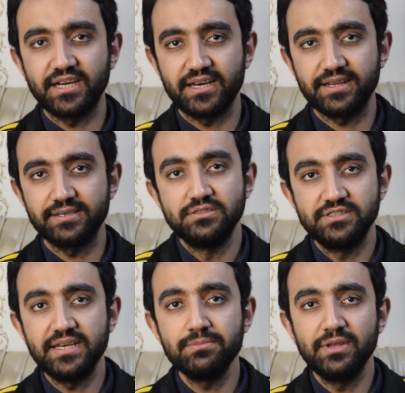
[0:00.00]
जा रहा है
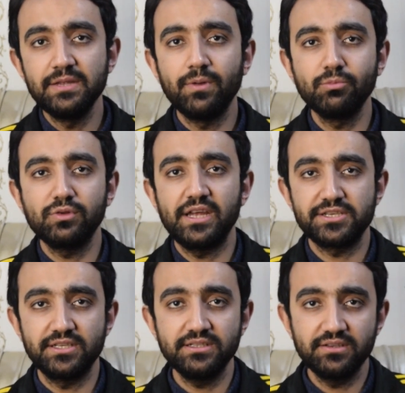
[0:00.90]
यानी मिनिमम
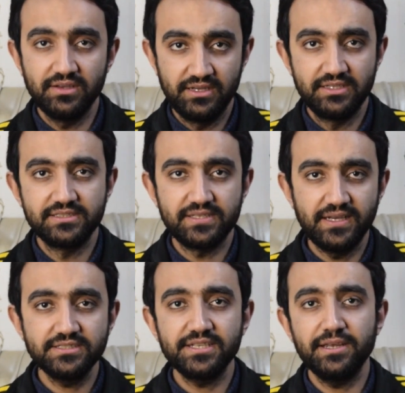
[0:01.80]
कलेक्शन
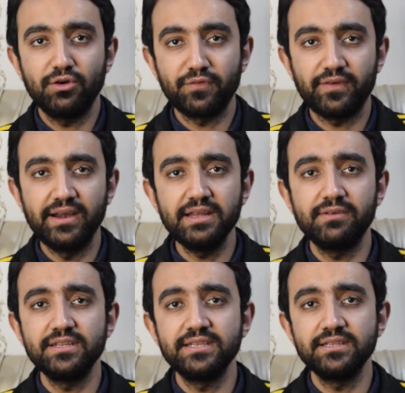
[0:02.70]
थर्सडे और फ्राइडे
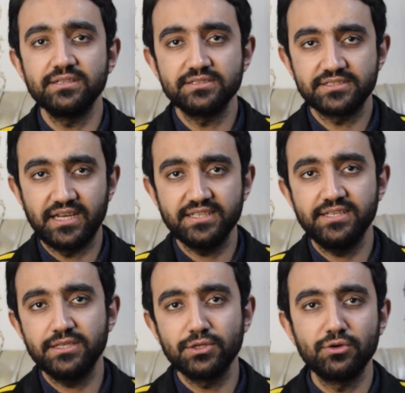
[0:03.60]
वाले दिन सात
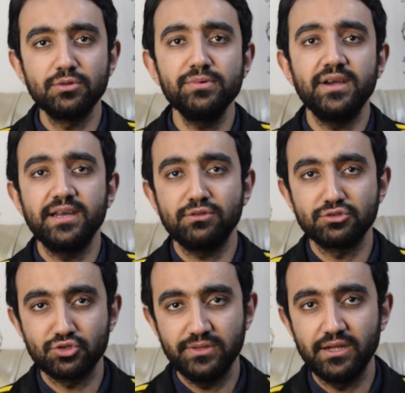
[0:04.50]
सात करोड़ भी आए तो
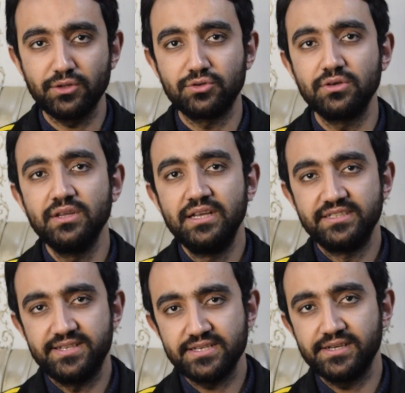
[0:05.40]
चौदह करोड़
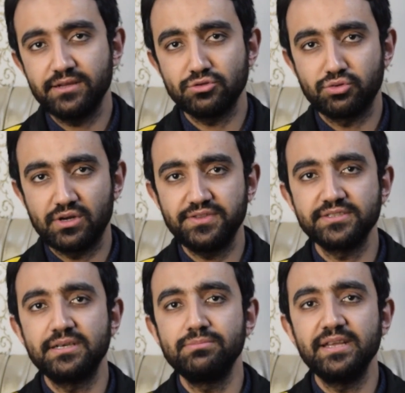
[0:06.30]
सैटरडे को थोड़ा सा
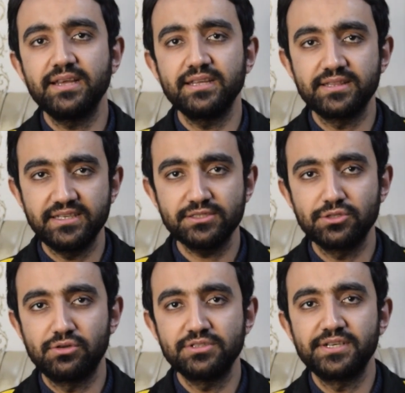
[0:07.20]
जंप लेके दस
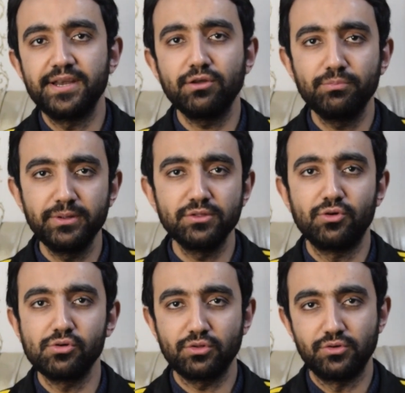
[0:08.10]
करोड़ संडे को फिर
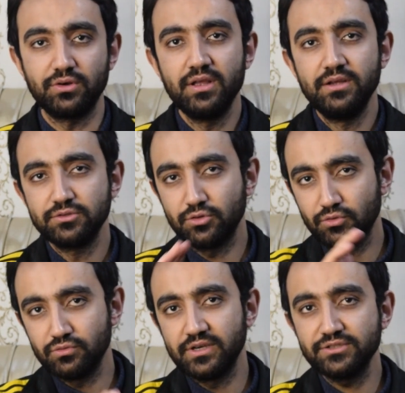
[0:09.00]
नौ करोड़ तो
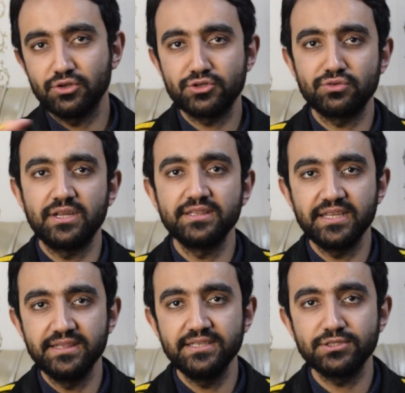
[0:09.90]
उन्नीस और चौदह
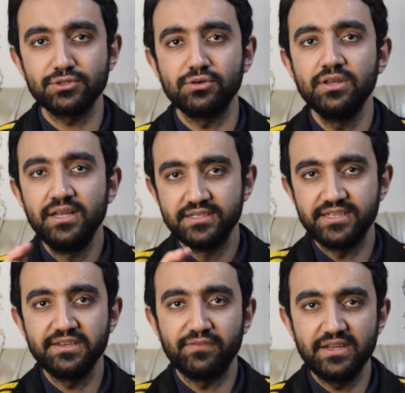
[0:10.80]
तैंतीस करोड़
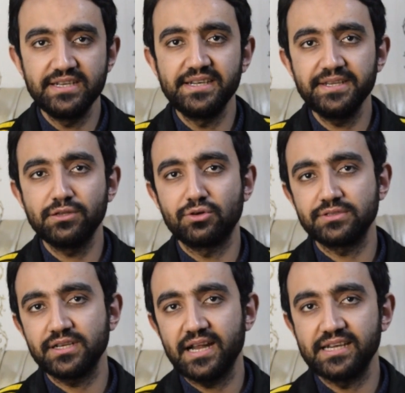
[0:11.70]
यानी वन एटी करोड़
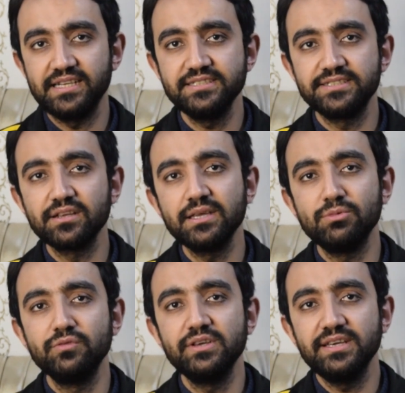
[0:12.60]
तक एटलीस्ट जंकी
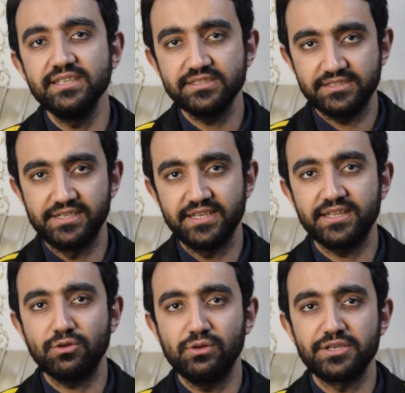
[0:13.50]
मूवी इस संडे
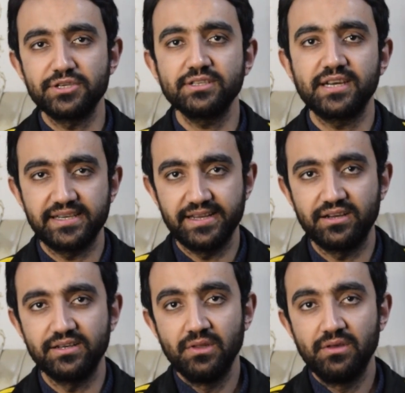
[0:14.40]
तक कलेक्शन कर
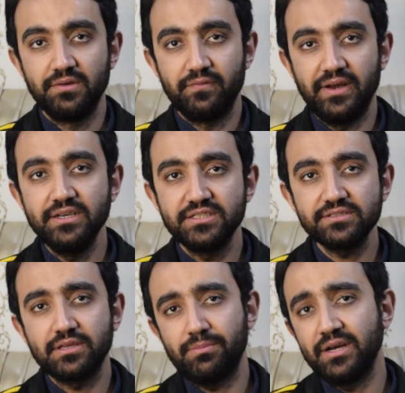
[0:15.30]
लेगा फ्रेंड
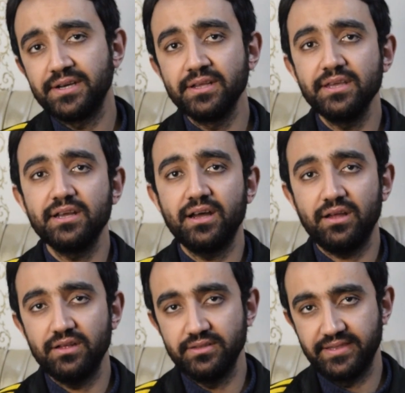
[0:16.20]
जिसके बाद डंगी का
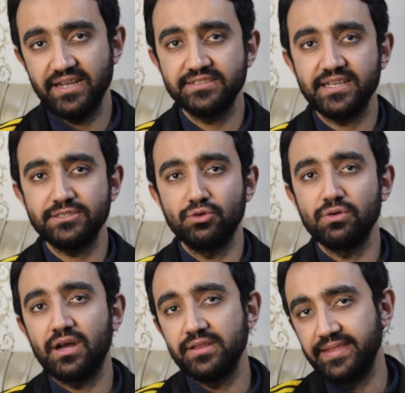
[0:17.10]
नेक्स्ट टेस्ट
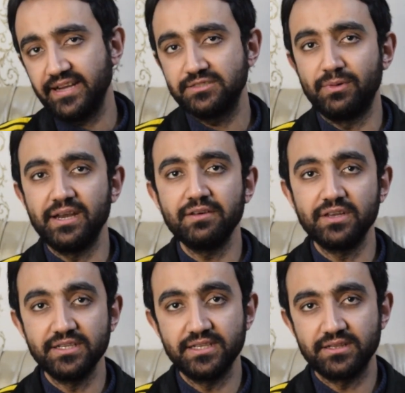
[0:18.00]
होगा नेक्स्ट मंडे
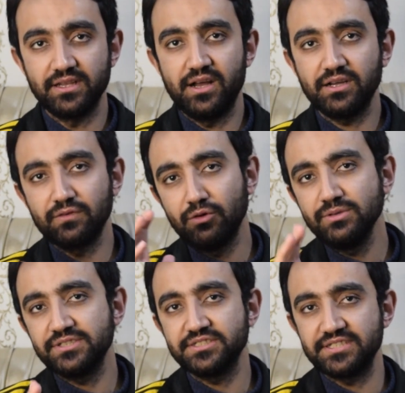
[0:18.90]
वाले दिन अगर वो
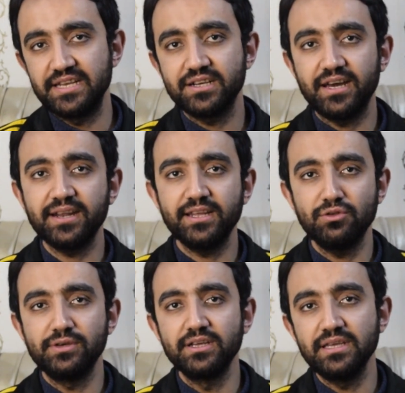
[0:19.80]
भी सस्टेन कर गया
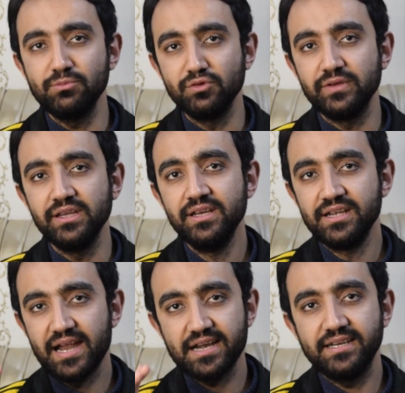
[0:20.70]
तो डंगी मूवी
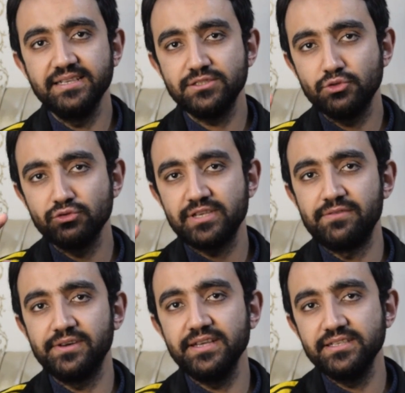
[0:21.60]
एटलीस्ट टू टू
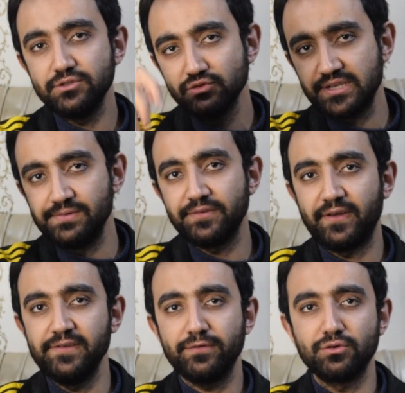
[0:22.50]
सेवेंटी सेवेंटी
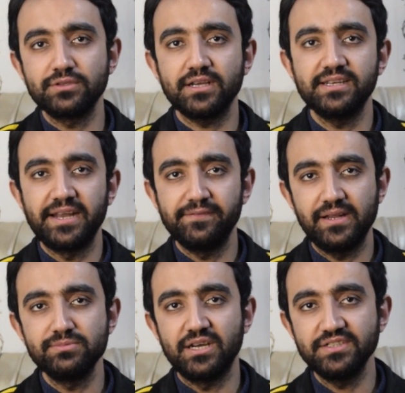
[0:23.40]
फाइव करोड़ तक लाइफ
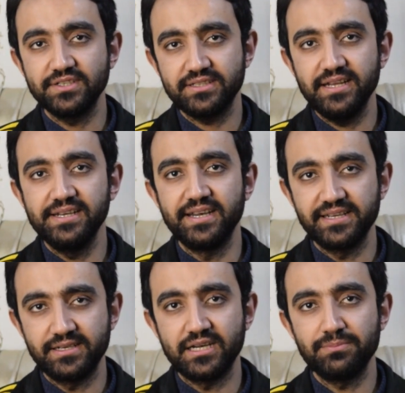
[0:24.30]
टाइम जा सकता है
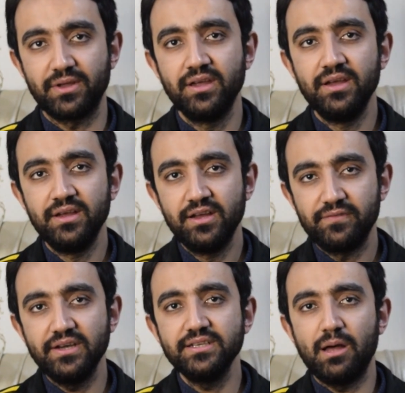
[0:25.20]
इंडिया नेट में
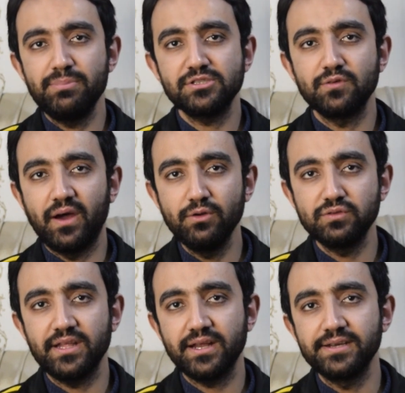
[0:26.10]
फ्रेंड यहाँ पे सवाल
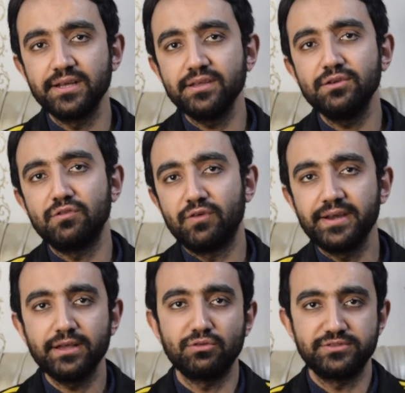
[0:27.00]
उठता है कि डंगी को
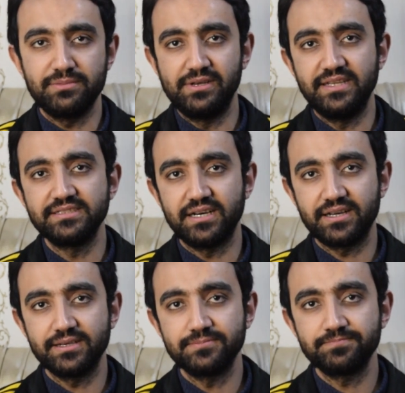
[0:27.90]
वड्डी कौन सा मिलने जा
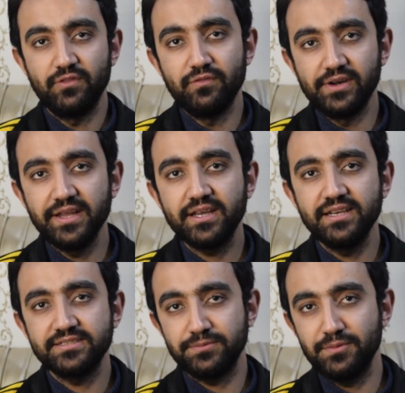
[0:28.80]
रहा है फ्रेंड वड्डी के
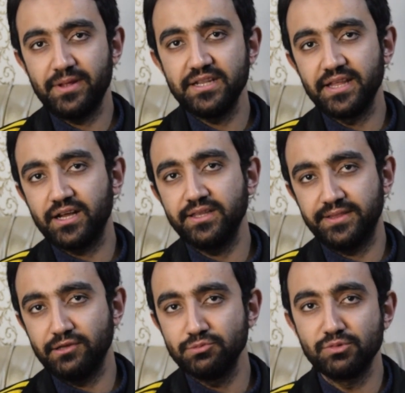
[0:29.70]
लिए सबसे पहले देखा
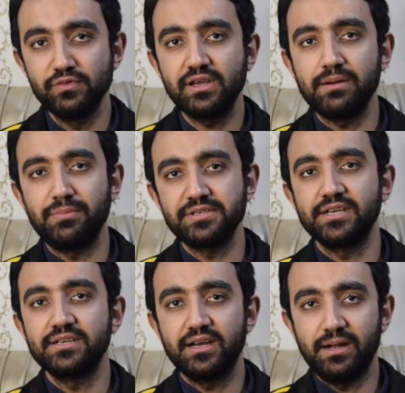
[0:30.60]
जाता है उस मूवी का
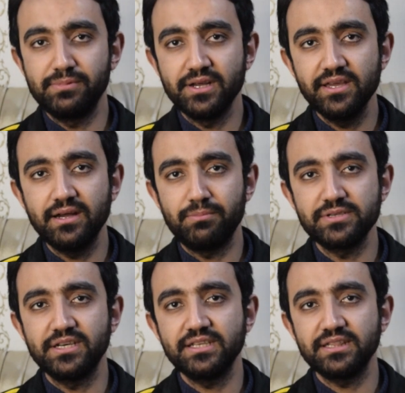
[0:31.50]
बजट अब डंकी का
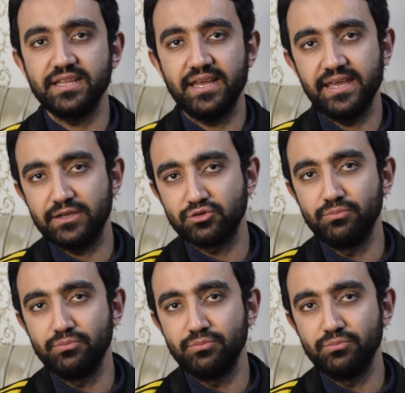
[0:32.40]
बजट कितना है एक